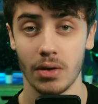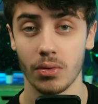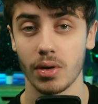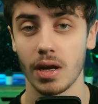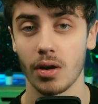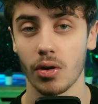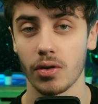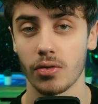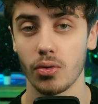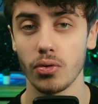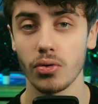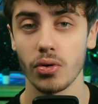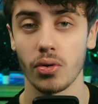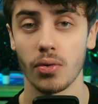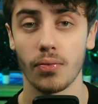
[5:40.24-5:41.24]
Et donc il en
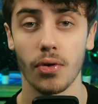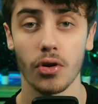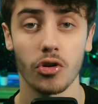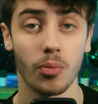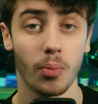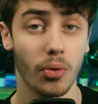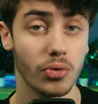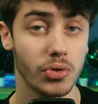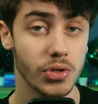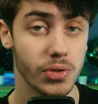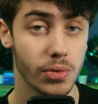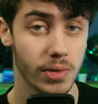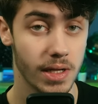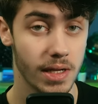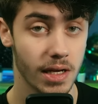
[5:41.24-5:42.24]
résulte une forte
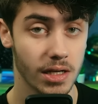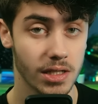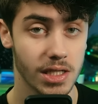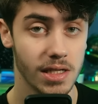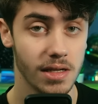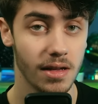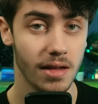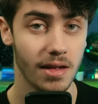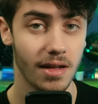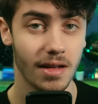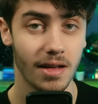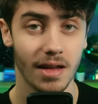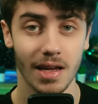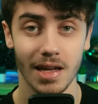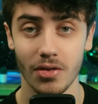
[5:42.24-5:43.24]
production d'énergie
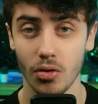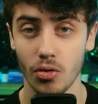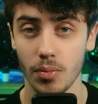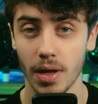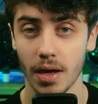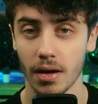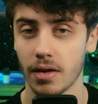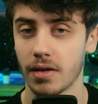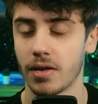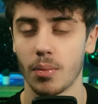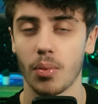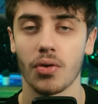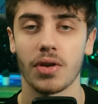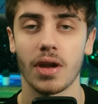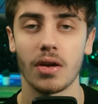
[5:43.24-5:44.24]
et de lumière, et c'est
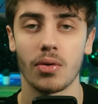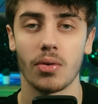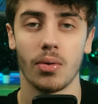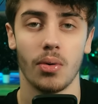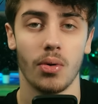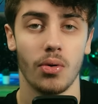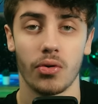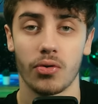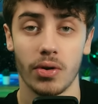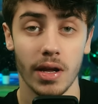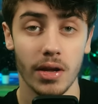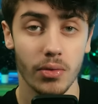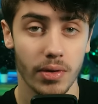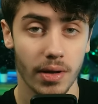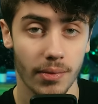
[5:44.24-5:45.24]
pour ça que le
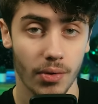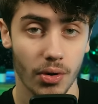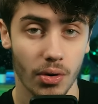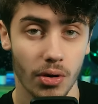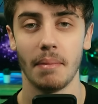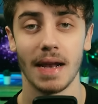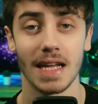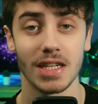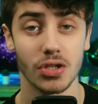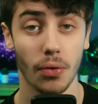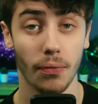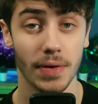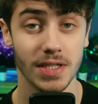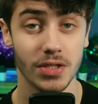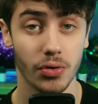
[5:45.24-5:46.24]
Soleil nous aveugle. Mais à la
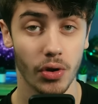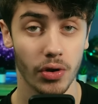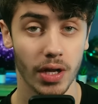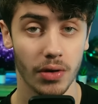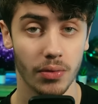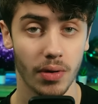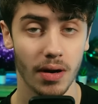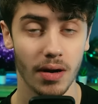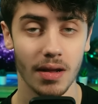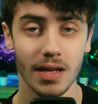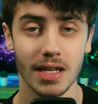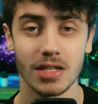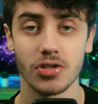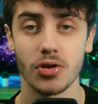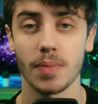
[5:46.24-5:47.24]
surface de notre étoile,
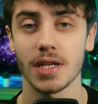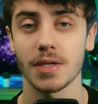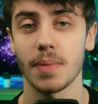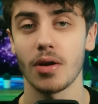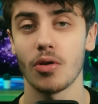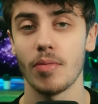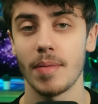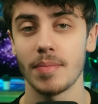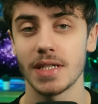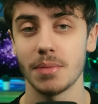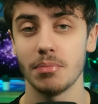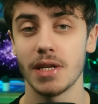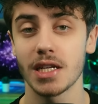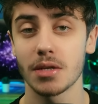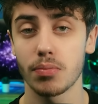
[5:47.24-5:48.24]
il se passe pas le même
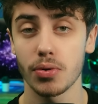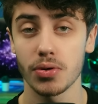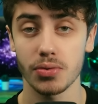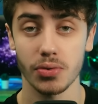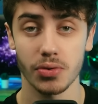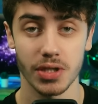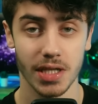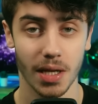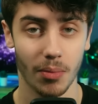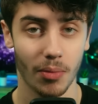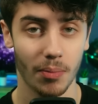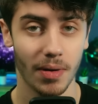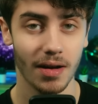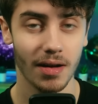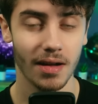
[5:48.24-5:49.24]
type d'explosion que Tsar
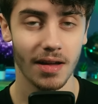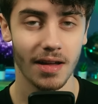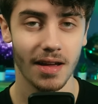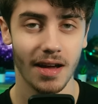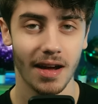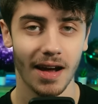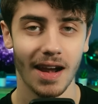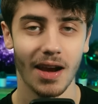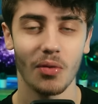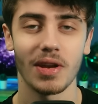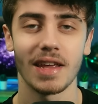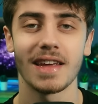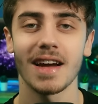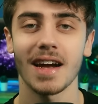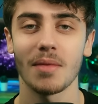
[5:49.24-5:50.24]
Bomba, là on
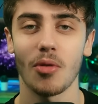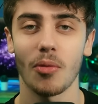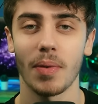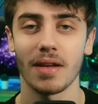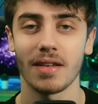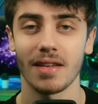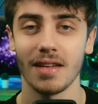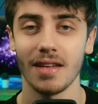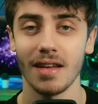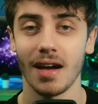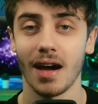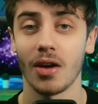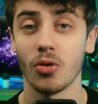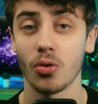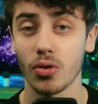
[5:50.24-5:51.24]
est carrément passé
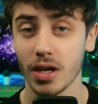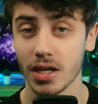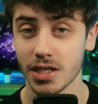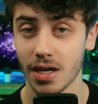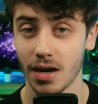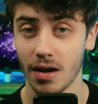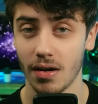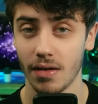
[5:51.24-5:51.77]
à une autre échelle.